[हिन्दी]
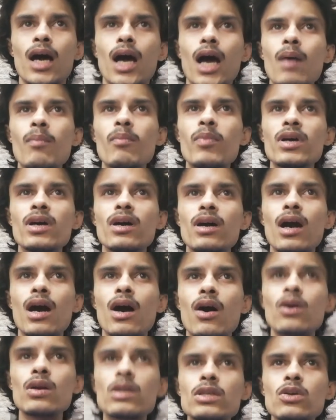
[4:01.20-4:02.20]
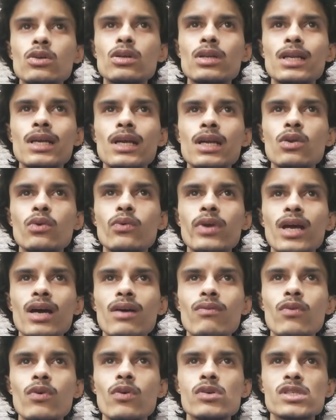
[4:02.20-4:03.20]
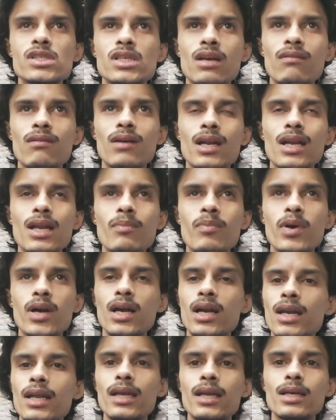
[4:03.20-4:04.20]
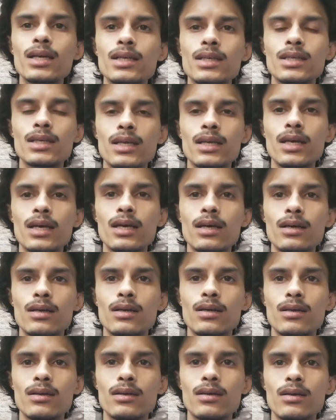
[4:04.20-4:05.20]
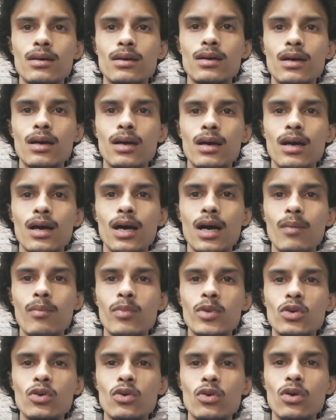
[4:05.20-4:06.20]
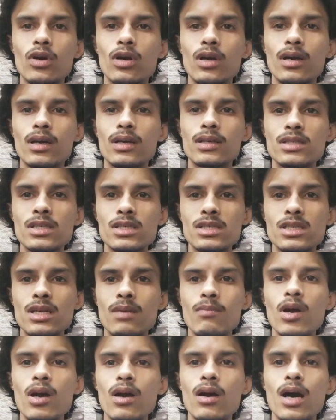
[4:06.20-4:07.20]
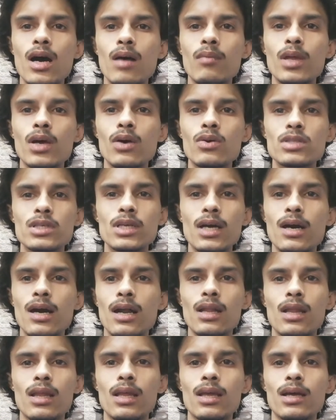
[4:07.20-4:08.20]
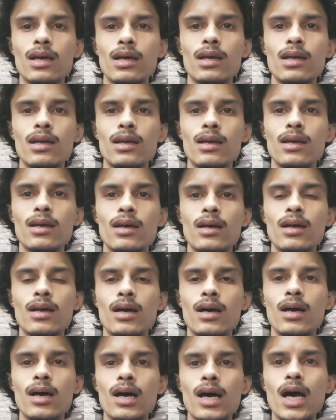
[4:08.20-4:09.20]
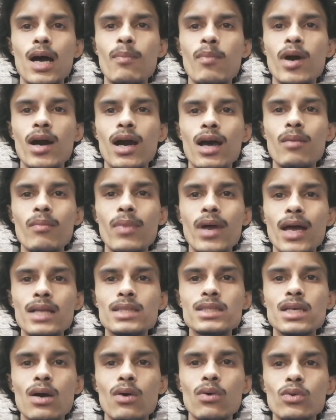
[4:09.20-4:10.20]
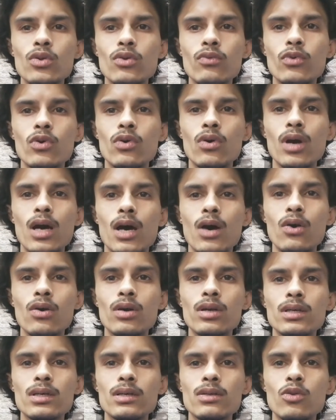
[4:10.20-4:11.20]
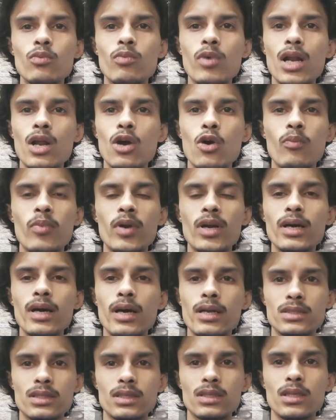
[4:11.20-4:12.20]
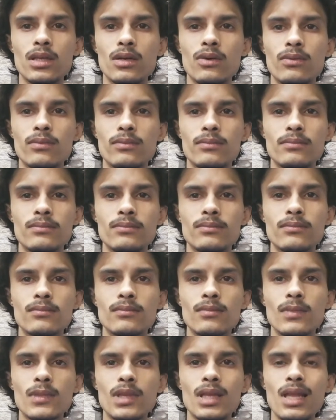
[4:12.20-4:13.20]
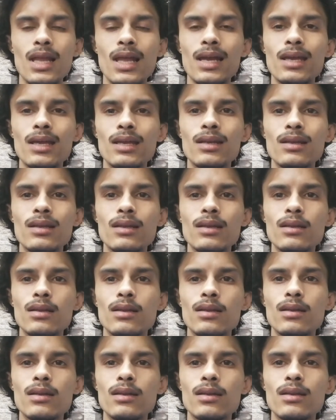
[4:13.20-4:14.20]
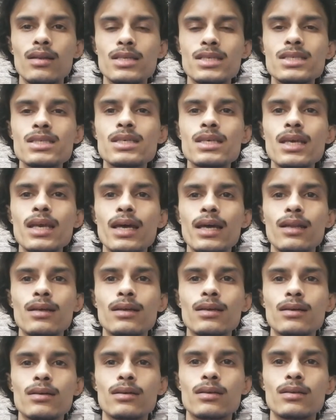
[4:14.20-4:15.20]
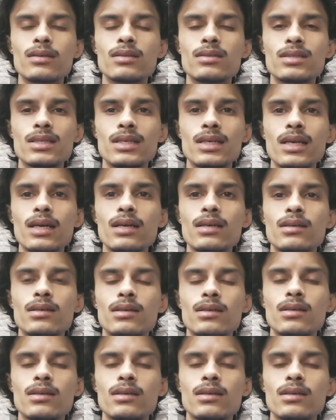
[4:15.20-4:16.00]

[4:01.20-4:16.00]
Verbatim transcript: अब अकाउंट जो डिलीट हुए हैं वो सर्वर ने पकड़ लिए हैं ठीक है अब जो सिस्टम का काम था उसने कर दिया अब अगर मैं चाहूँ तो वो अकाउंट दोबारा ओपन कर सकता हूँ लेकिन रिस्की है ना ठीक है